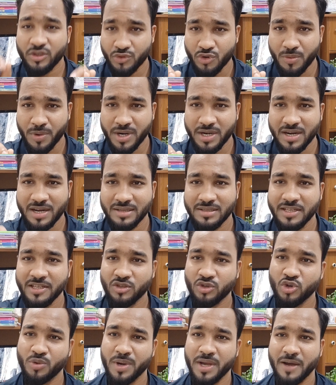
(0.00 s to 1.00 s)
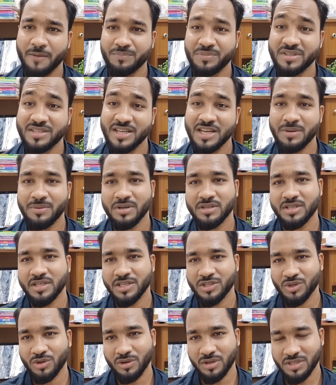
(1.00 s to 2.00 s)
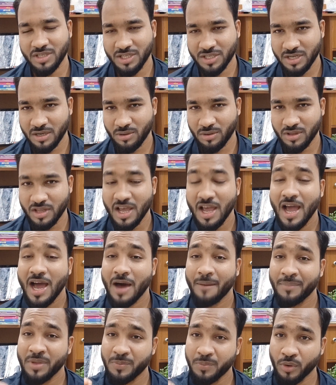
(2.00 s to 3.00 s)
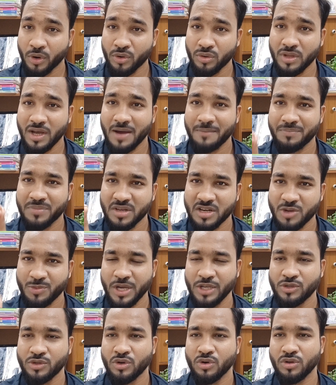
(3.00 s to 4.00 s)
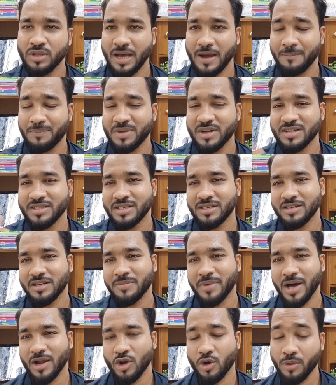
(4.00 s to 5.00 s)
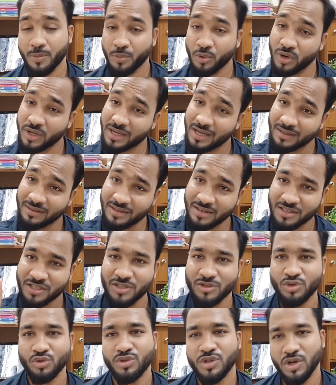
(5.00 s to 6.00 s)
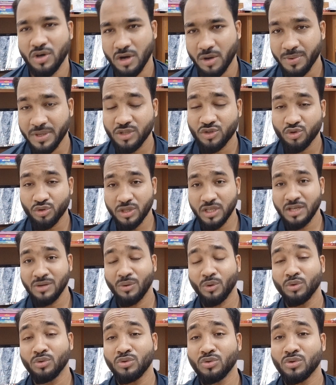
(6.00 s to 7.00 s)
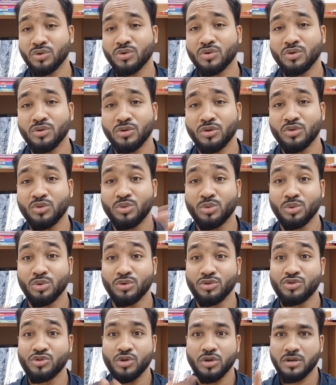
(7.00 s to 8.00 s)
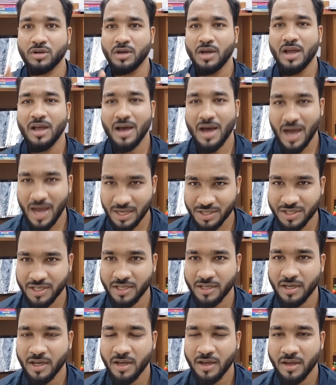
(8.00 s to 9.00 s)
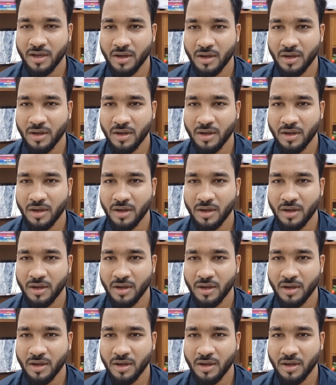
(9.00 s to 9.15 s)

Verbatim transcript: যে সময়টা আছে এই সময় আপনি সিলেবাস শেষ করার চেষ্টা করেন আপনি পড়ুন আপনি রিভাইজ করুন আপনার রেজাল্টটা ভালো হবে পরীক্ষা তিরিশে জুনই হবে যদি অন্য কোনো দুর্যোগ আসে